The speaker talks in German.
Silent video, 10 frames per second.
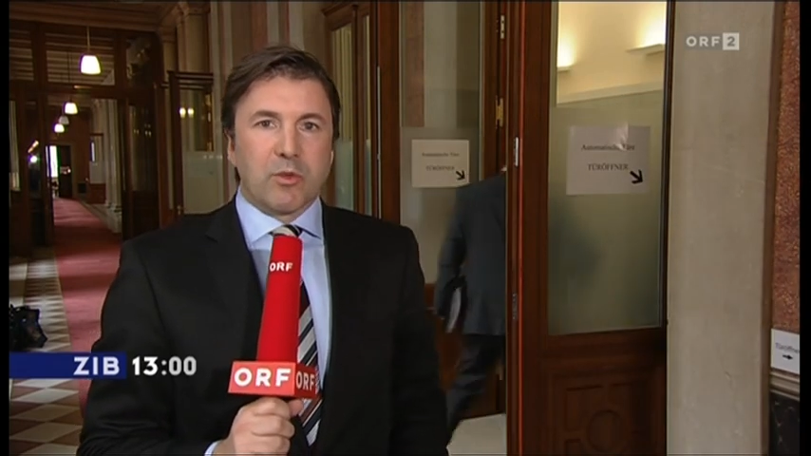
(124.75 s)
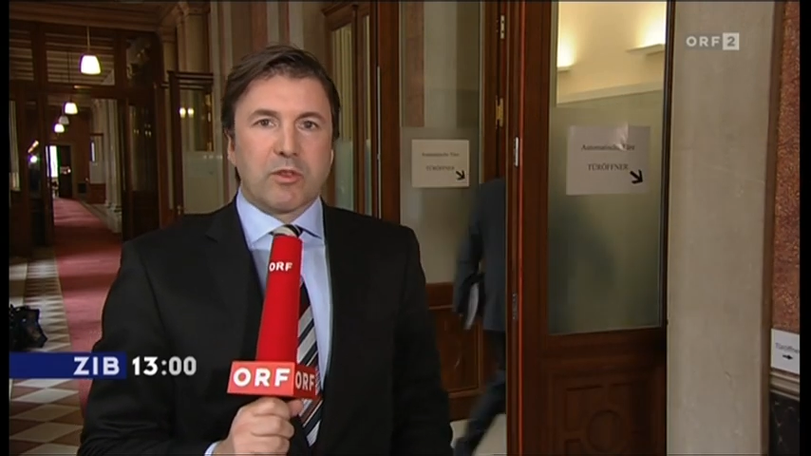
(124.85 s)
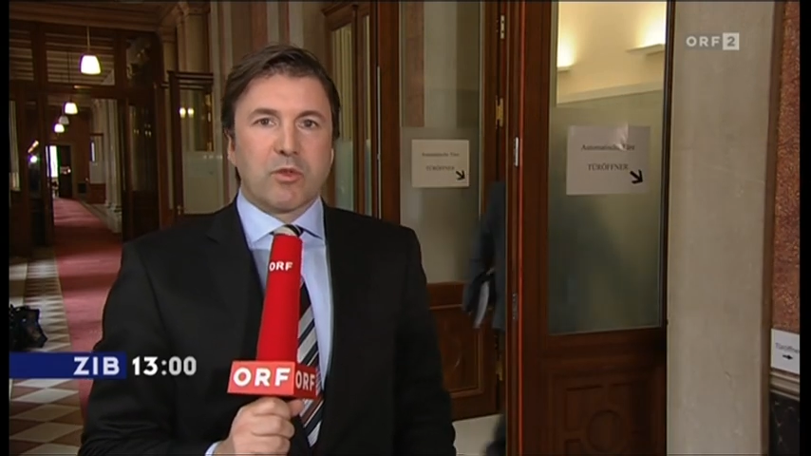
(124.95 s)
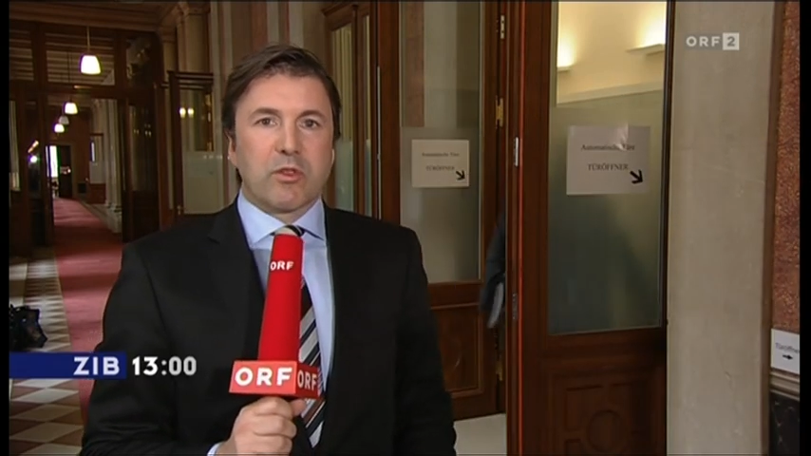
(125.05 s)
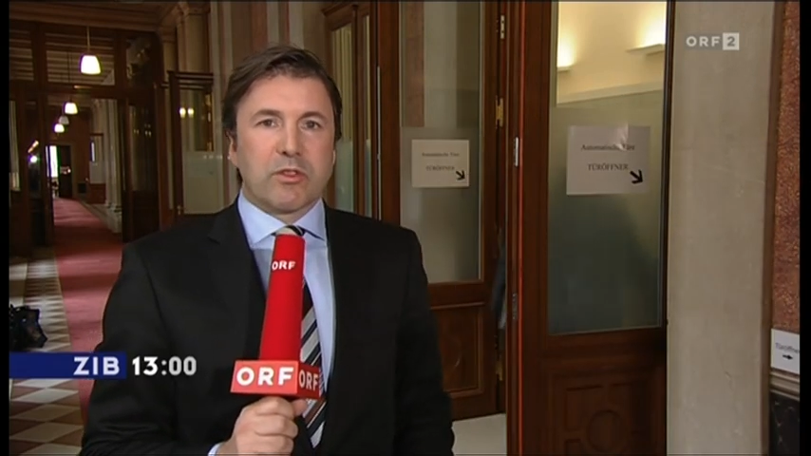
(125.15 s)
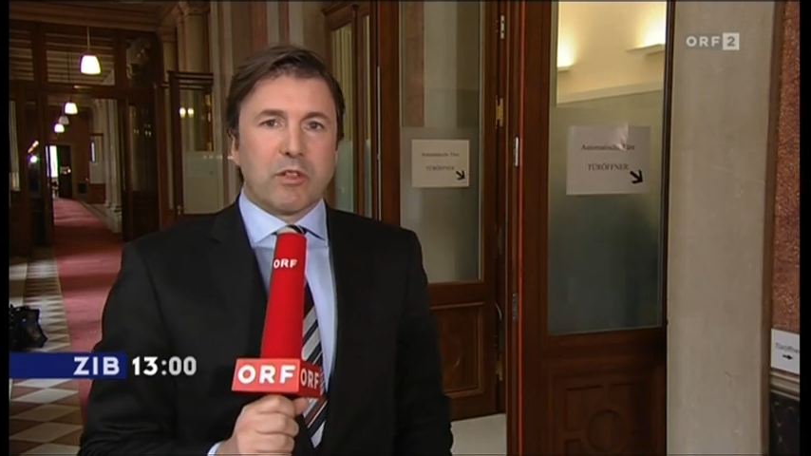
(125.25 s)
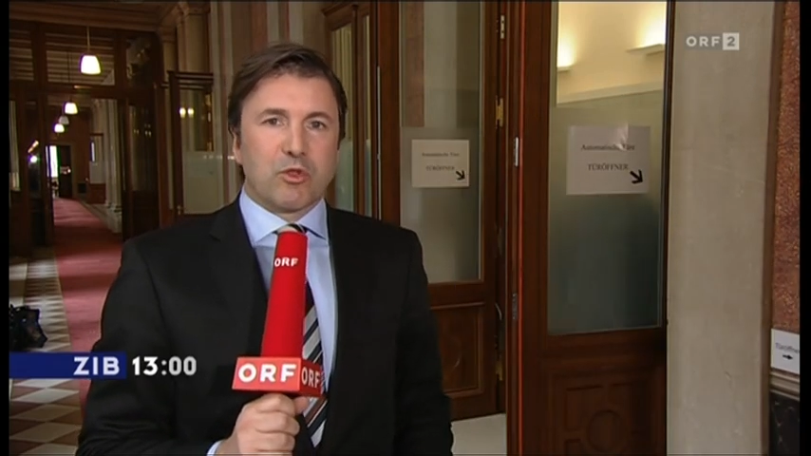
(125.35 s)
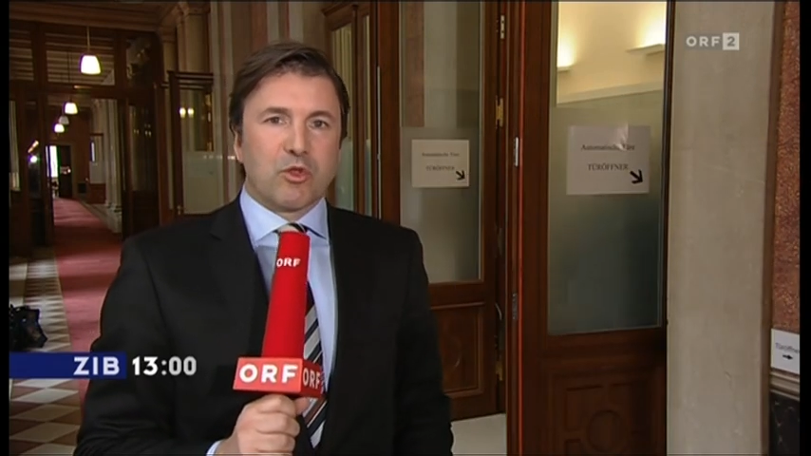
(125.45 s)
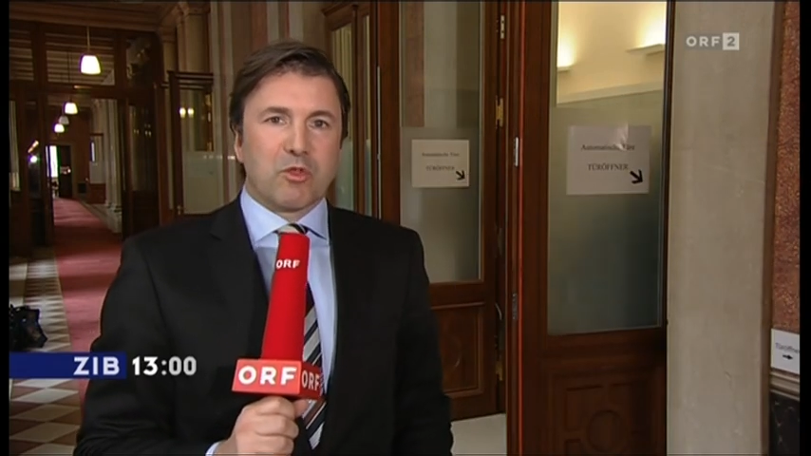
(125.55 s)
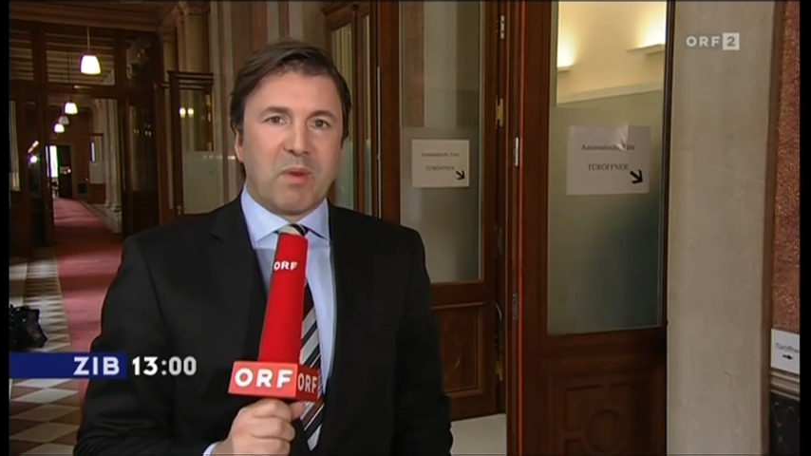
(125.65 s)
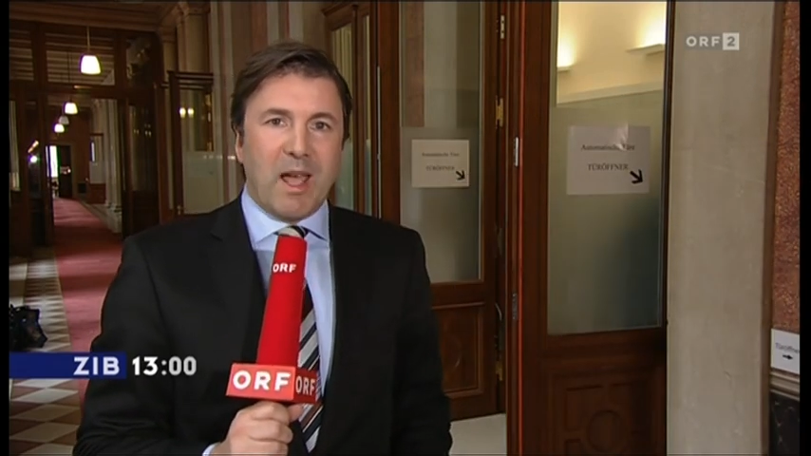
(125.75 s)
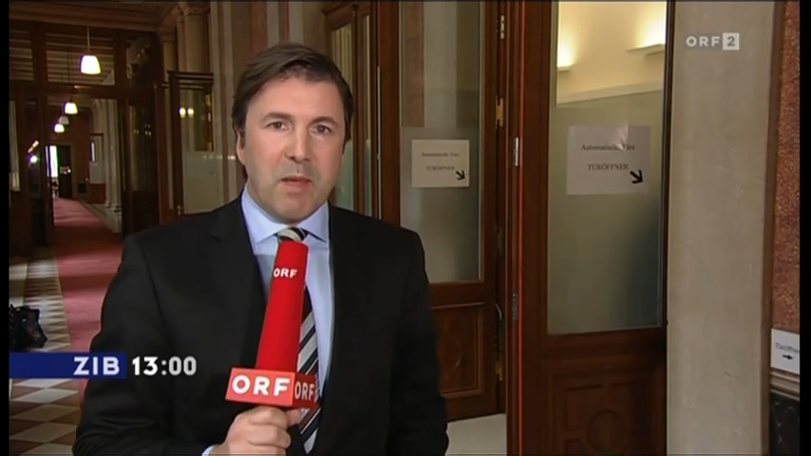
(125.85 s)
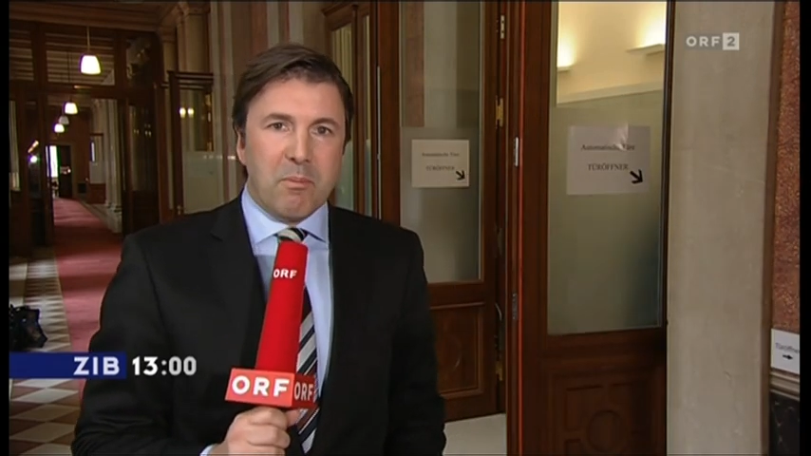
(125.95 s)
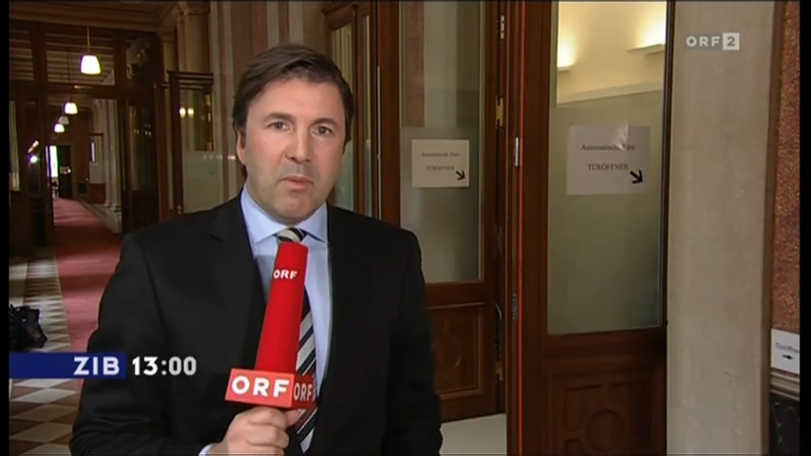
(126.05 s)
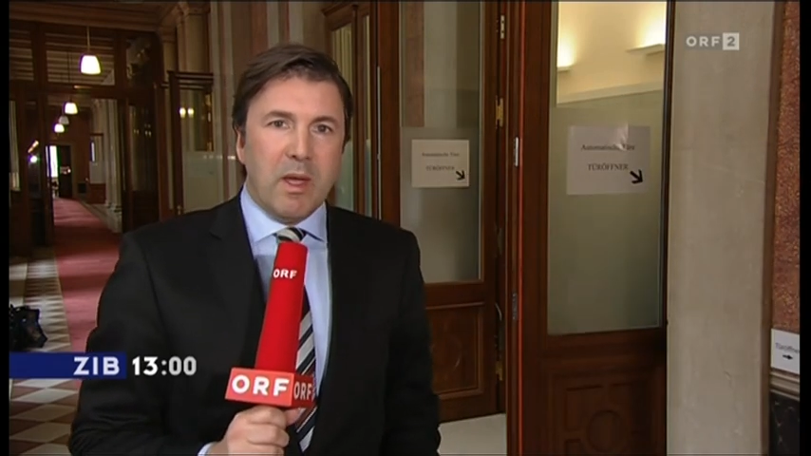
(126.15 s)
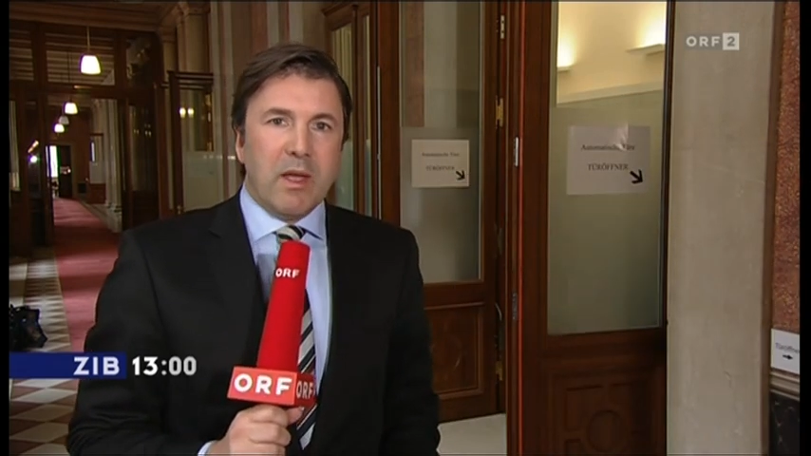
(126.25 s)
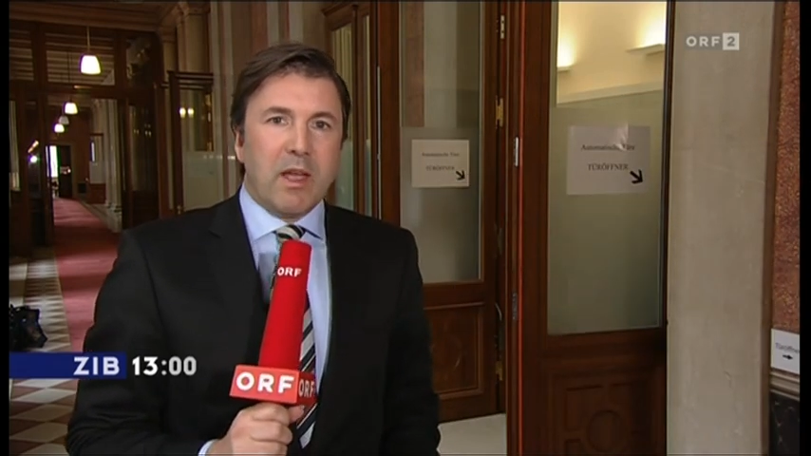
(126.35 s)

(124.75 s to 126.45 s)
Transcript: Untersuchungsausschuss bleiben.